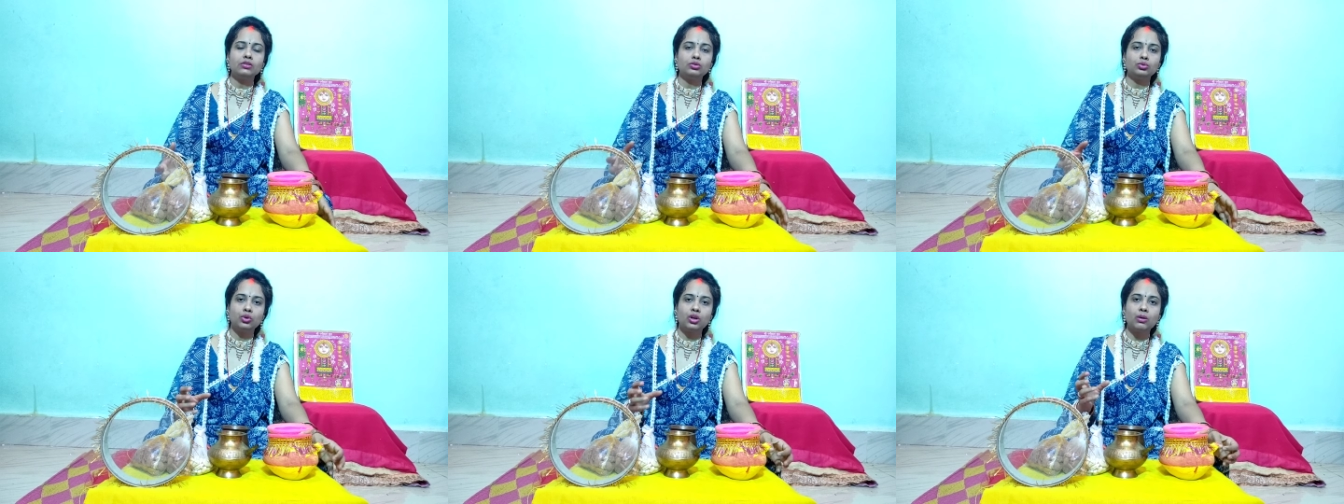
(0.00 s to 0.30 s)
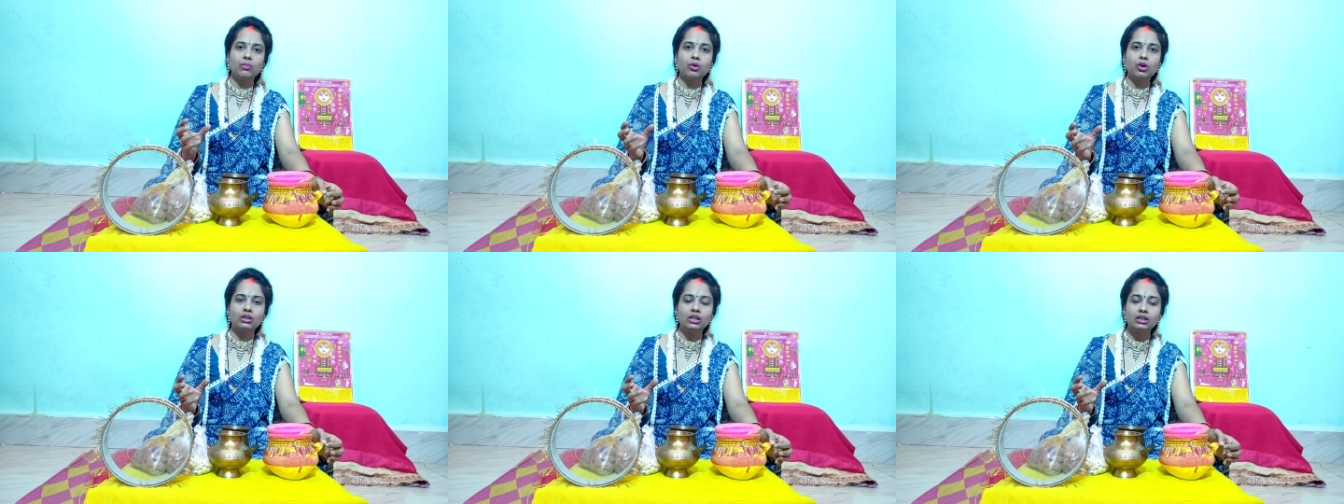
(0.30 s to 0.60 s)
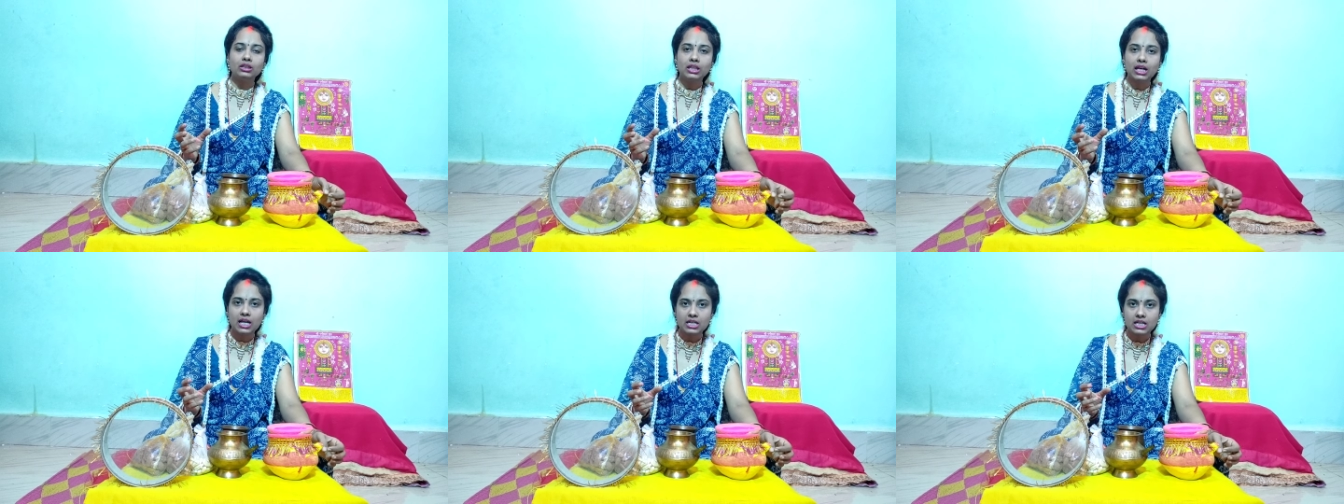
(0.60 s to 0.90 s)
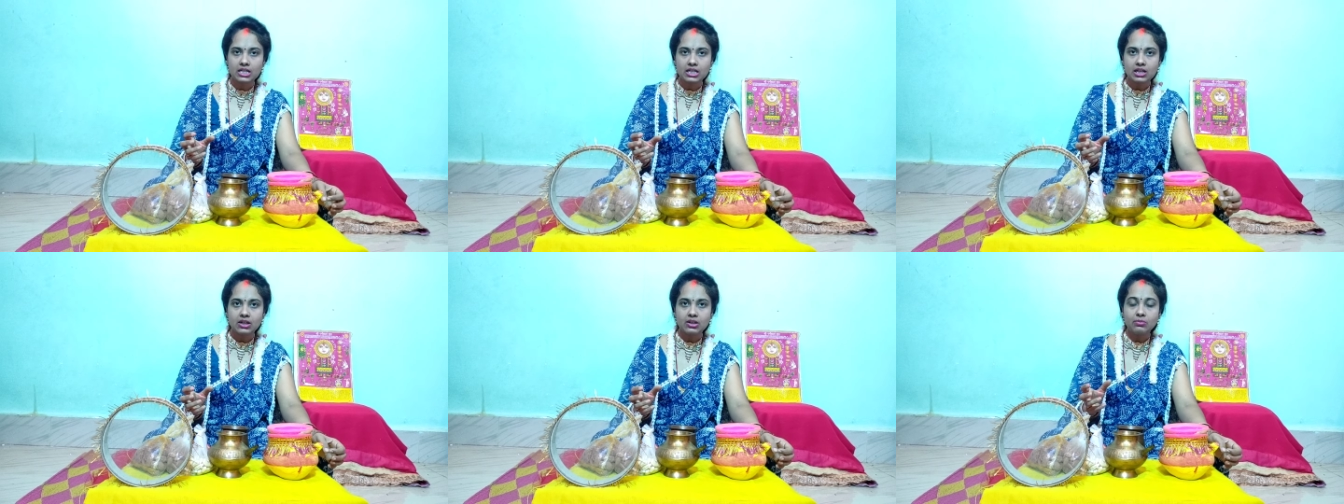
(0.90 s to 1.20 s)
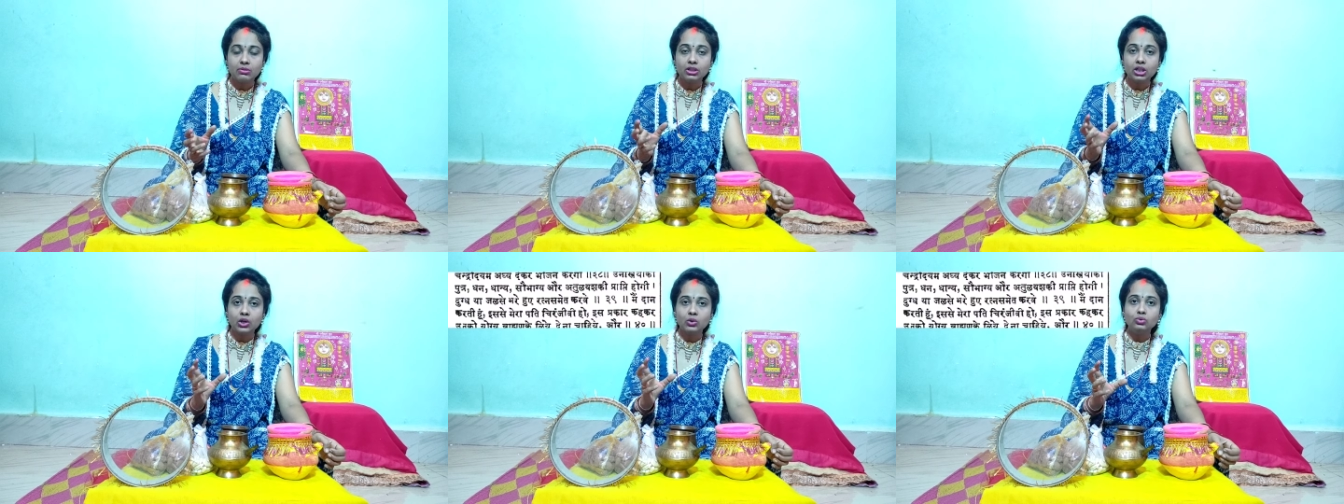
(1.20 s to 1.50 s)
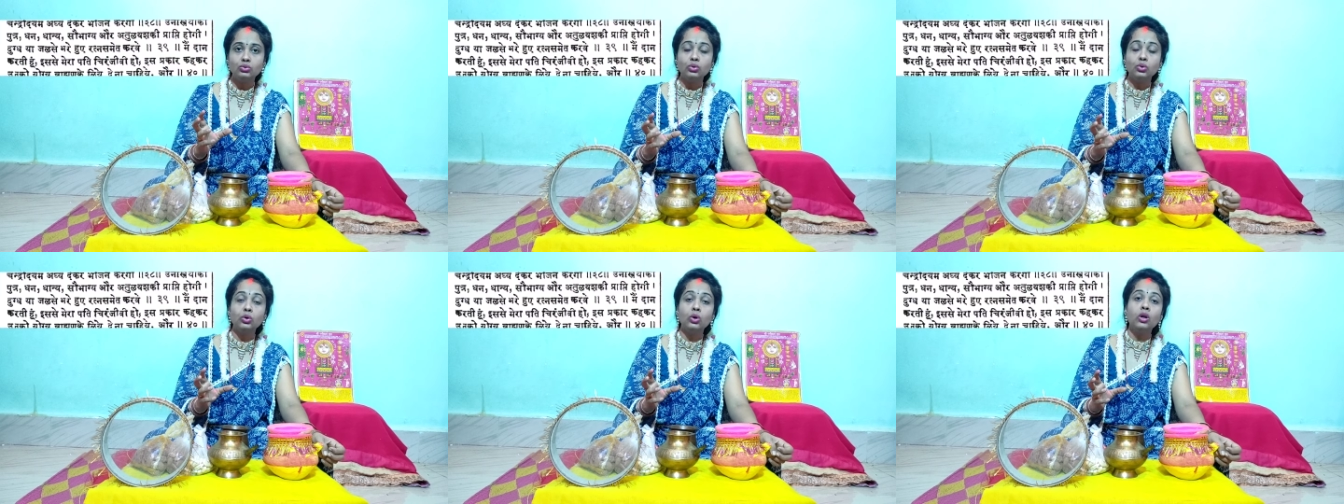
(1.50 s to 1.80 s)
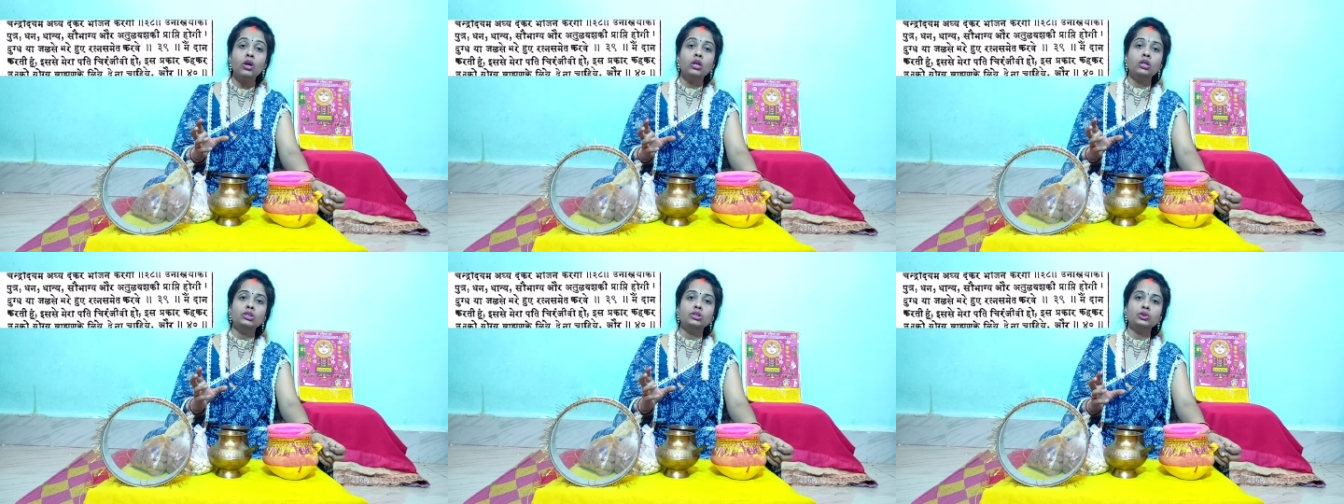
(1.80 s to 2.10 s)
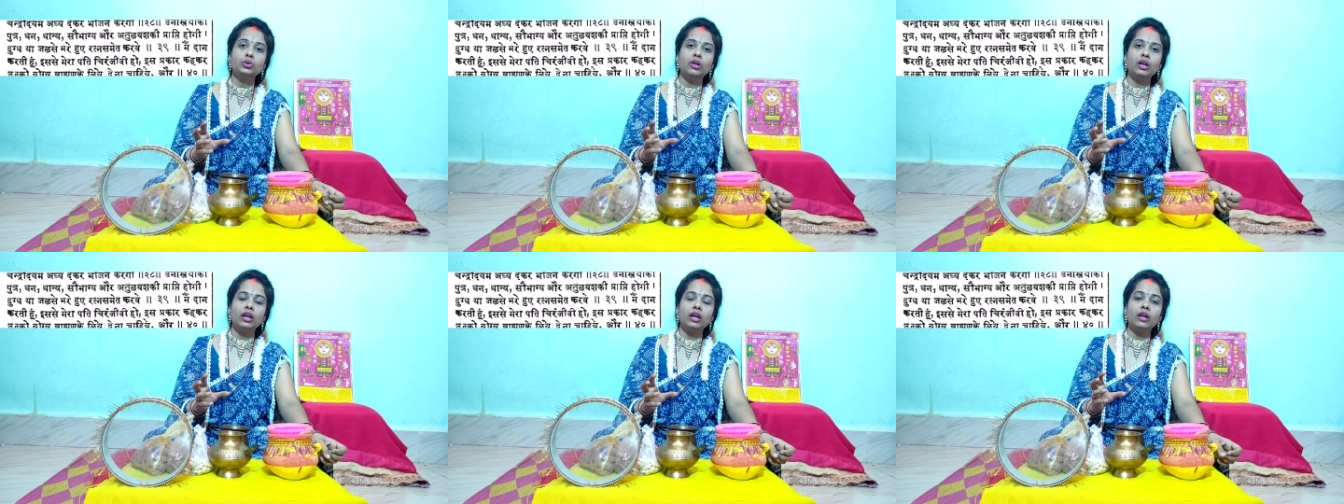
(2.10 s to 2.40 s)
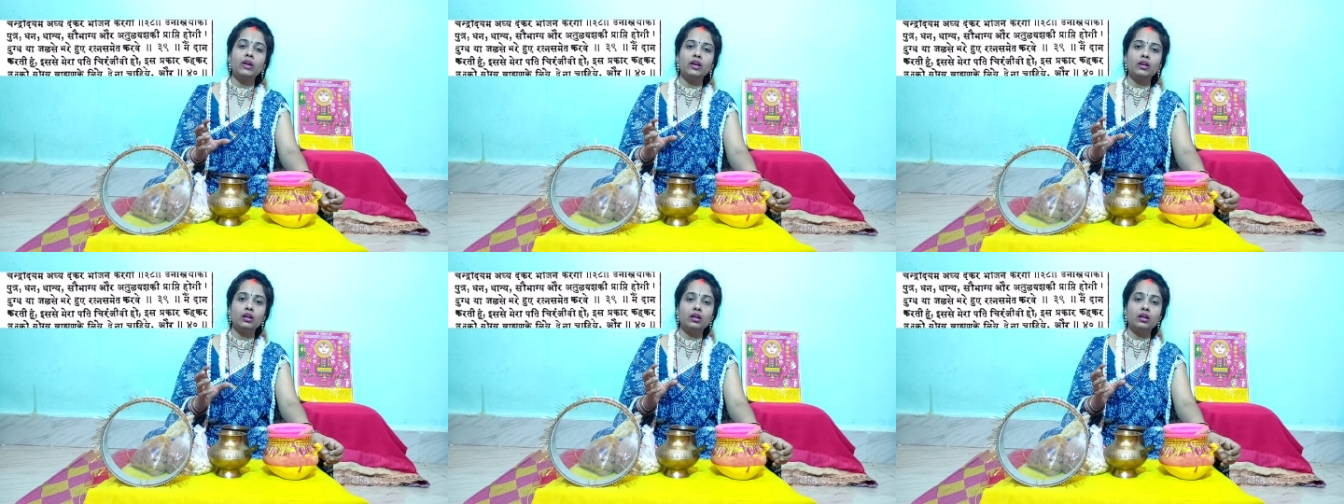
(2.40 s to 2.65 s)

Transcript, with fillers: थोड़ा बहुत अंदाजे से अगर बताऊं तो जो है